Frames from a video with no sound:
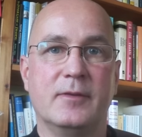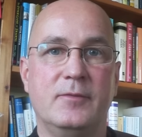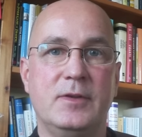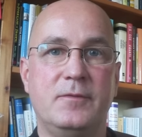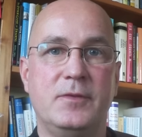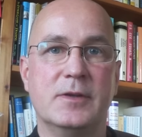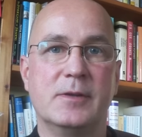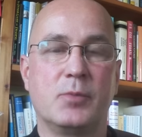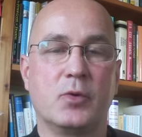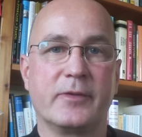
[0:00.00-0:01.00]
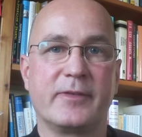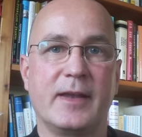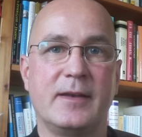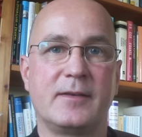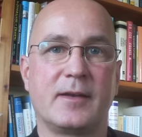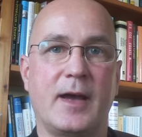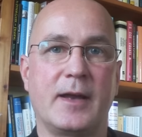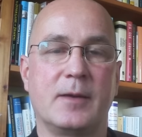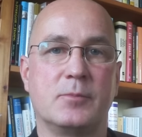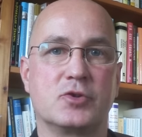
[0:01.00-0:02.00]
wie viel Prozent
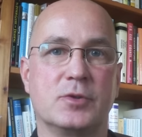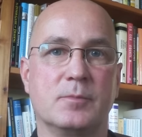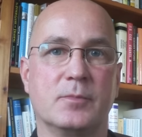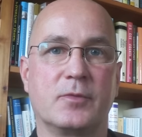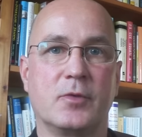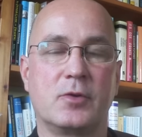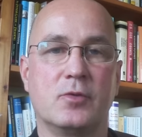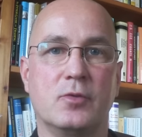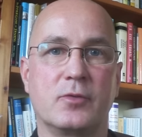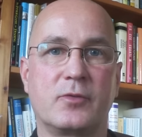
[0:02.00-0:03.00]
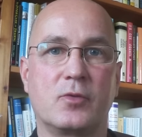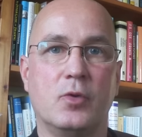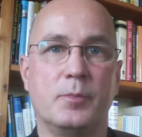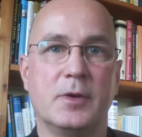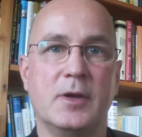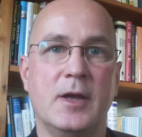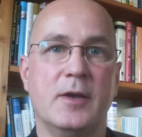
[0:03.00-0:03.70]
einer bestimmten Bevölkerungsgruppe